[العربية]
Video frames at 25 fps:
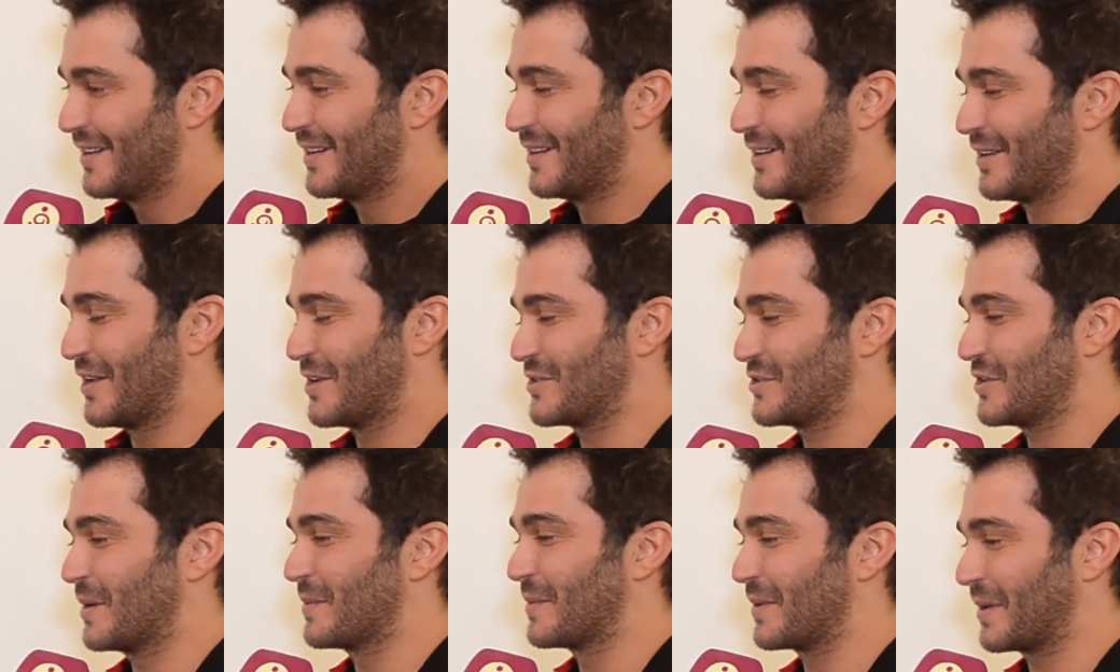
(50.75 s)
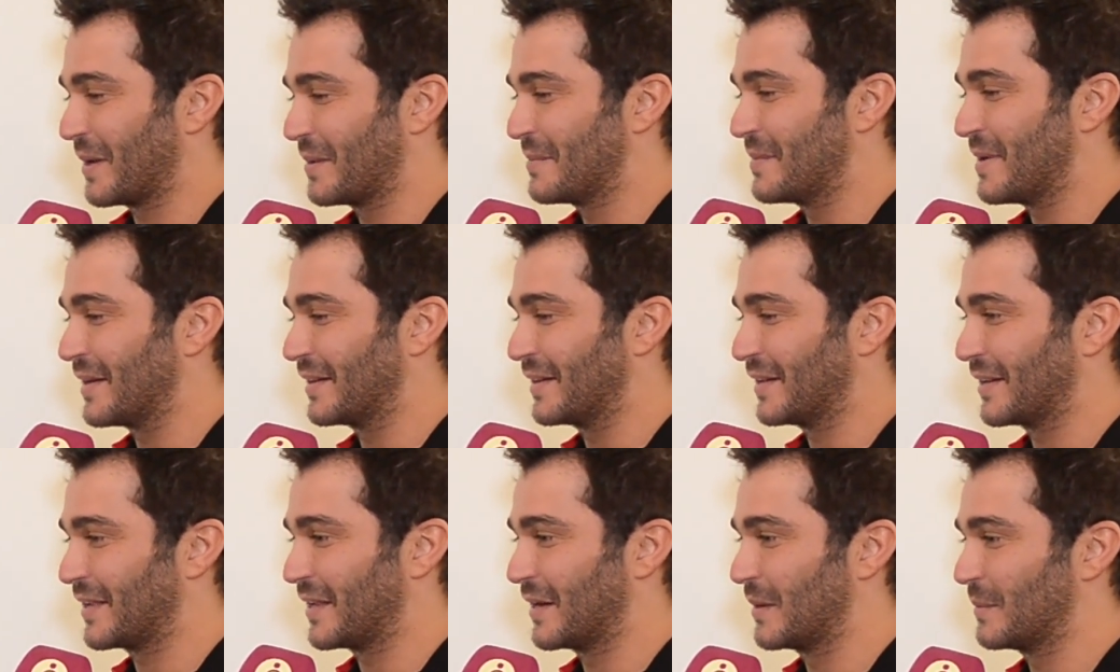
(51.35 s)
راجعه بكل
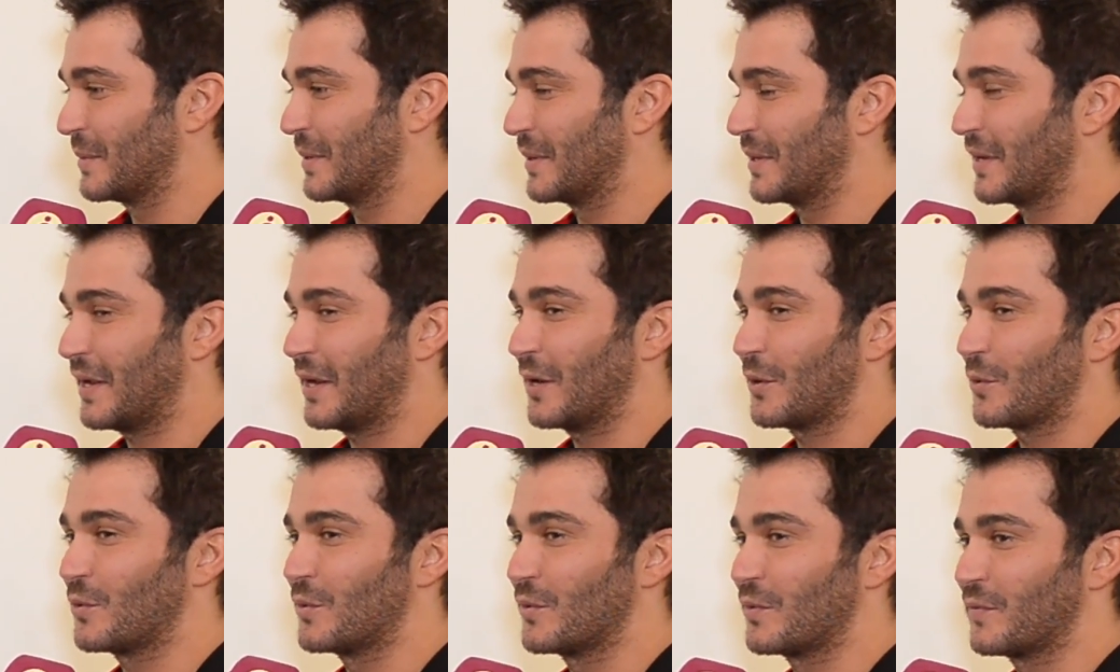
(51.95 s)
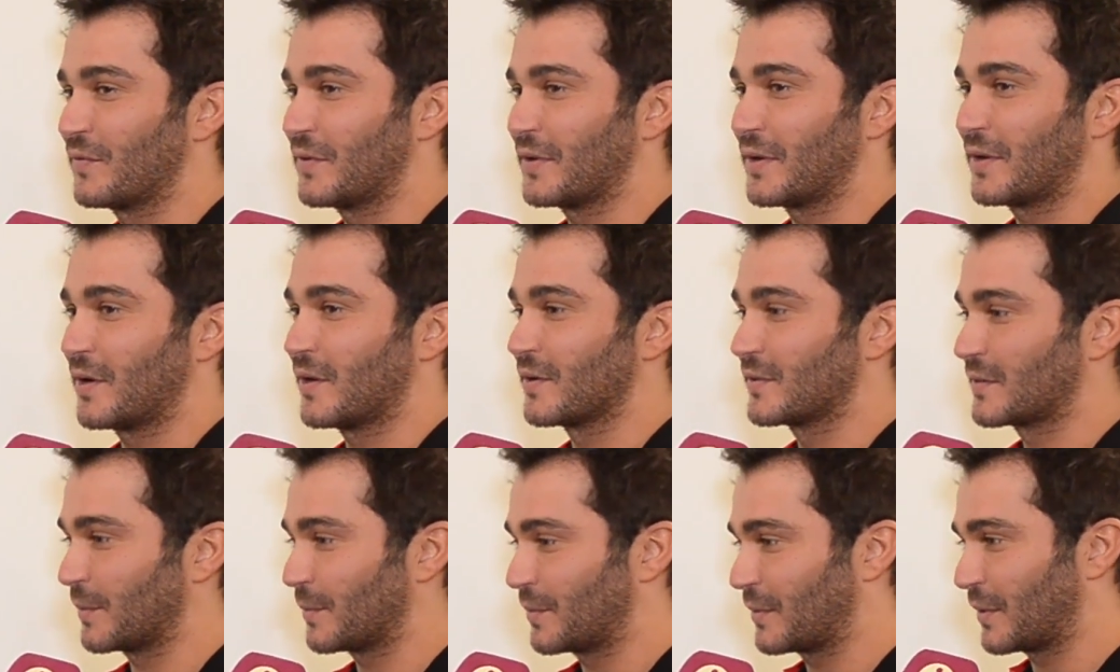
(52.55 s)
معنى الكلمه رح يكون في
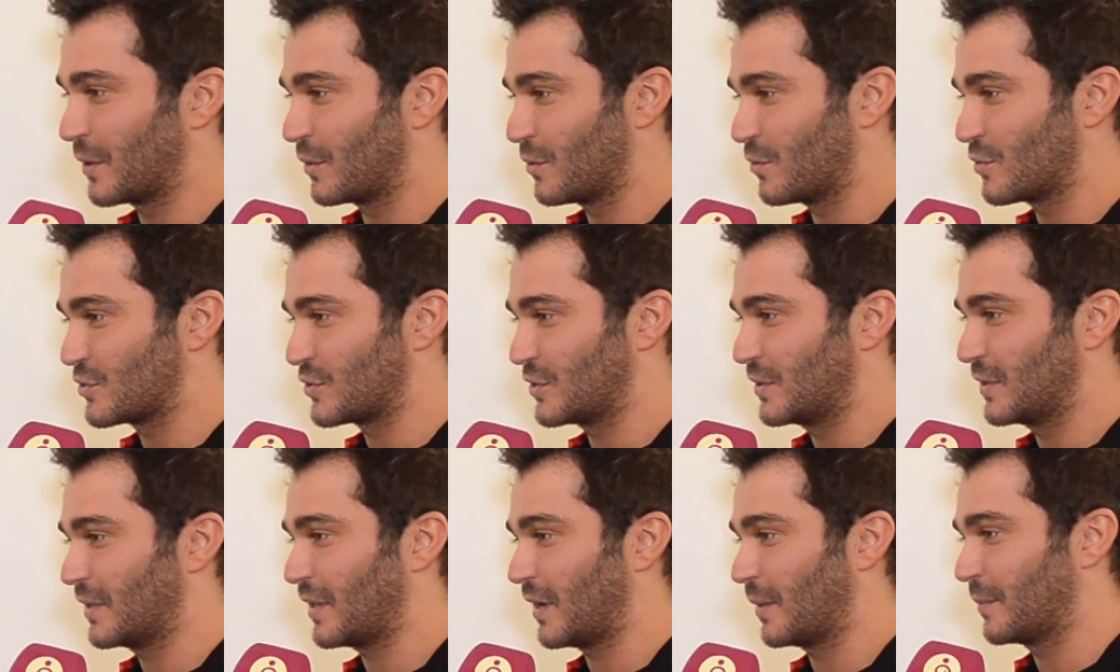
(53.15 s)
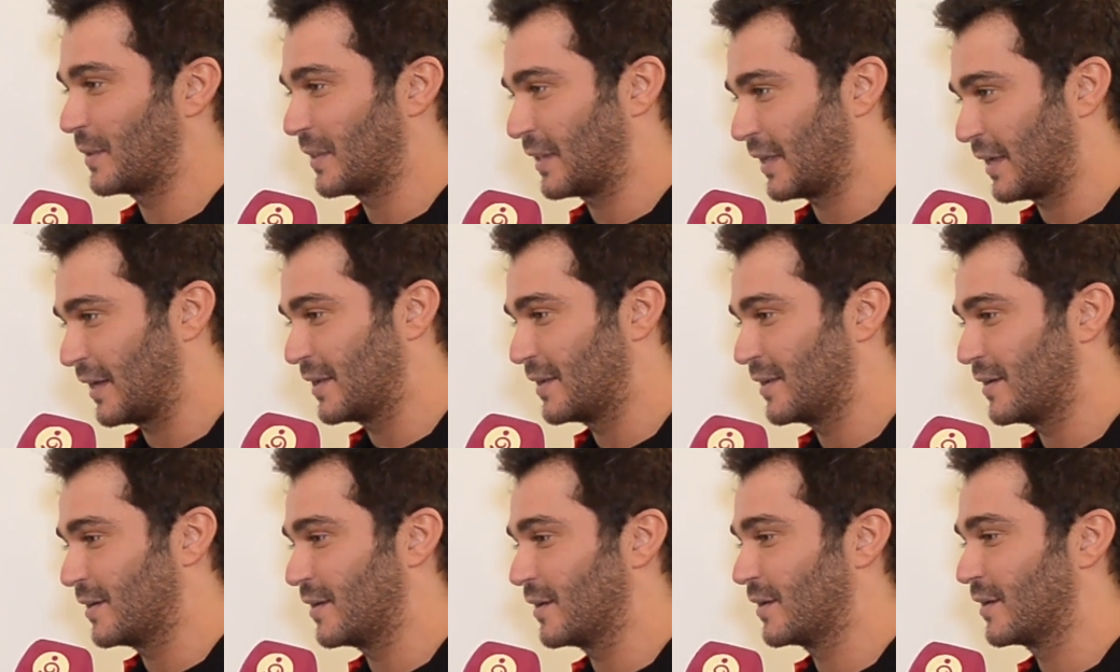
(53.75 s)
كونسبت كله جديد عم
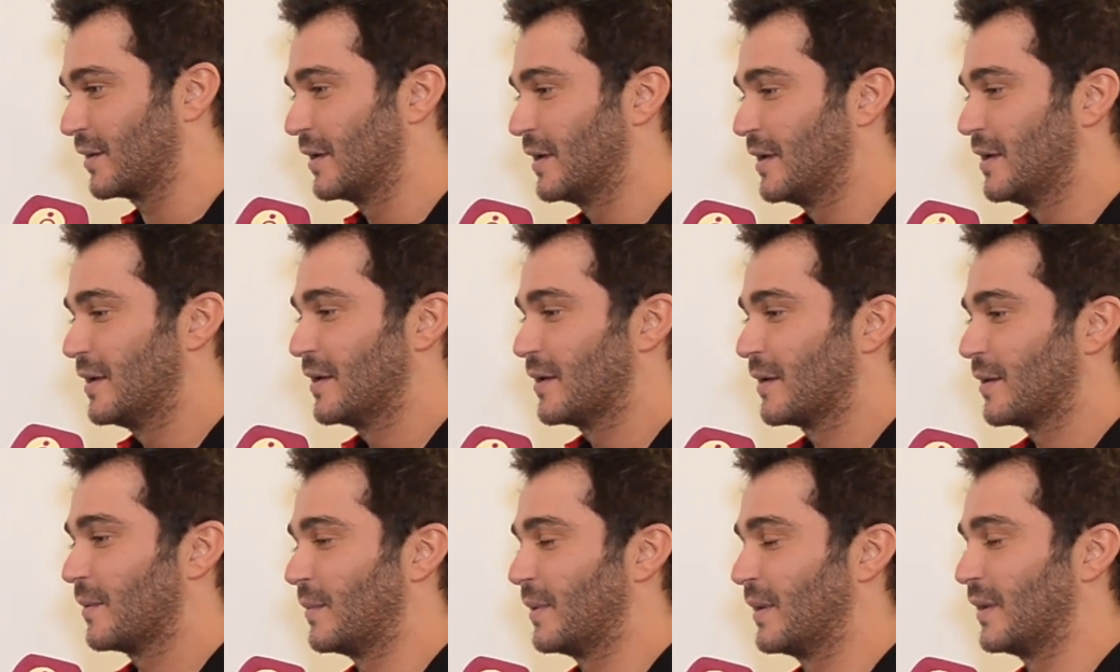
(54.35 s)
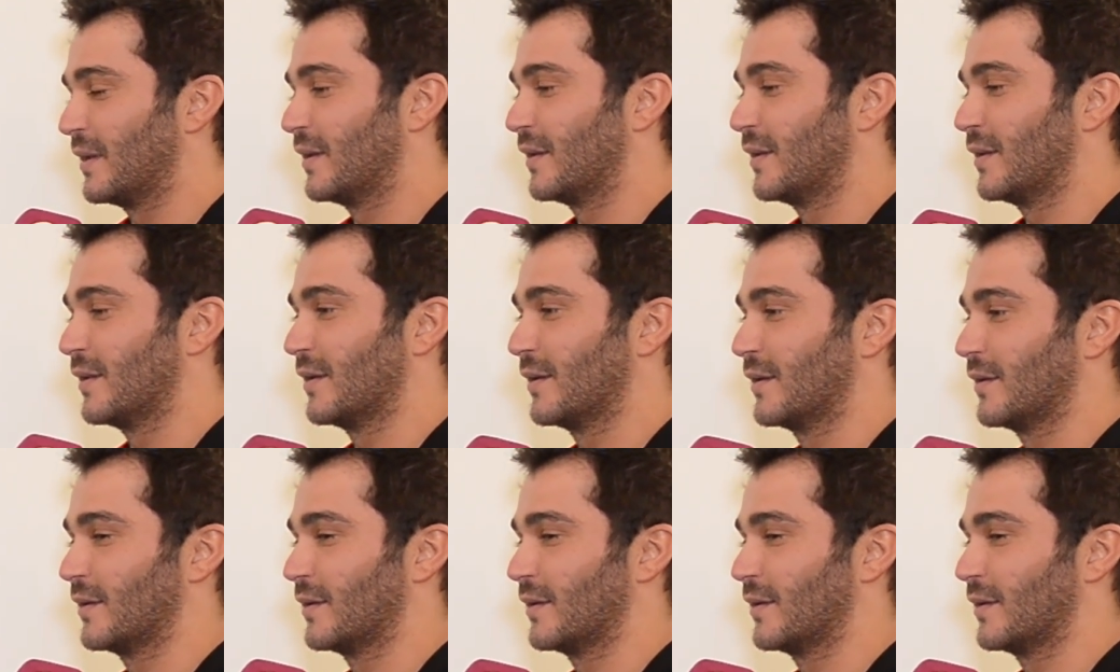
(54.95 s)
يتغير بين